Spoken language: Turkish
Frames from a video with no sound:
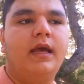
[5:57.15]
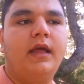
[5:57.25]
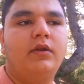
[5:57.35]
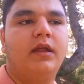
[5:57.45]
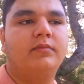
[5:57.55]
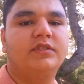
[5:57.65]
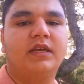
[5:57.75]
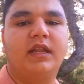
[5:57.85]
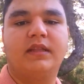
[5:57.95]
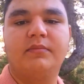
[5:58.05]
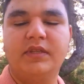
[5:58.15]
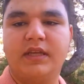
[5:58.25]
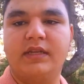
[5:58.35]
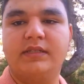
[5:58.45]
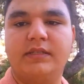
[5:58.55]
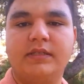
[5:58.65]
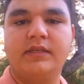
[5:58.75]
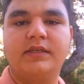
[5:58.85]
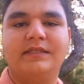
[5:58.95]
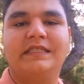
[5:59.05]
en önemli şeylerden bir tanesi
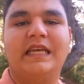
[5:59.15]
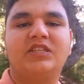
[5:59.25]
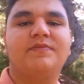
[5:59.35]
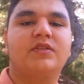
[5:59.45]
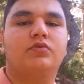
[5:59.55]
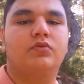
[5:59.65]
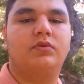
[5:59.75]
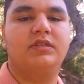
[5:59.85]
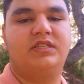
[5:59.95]
çeşme suyu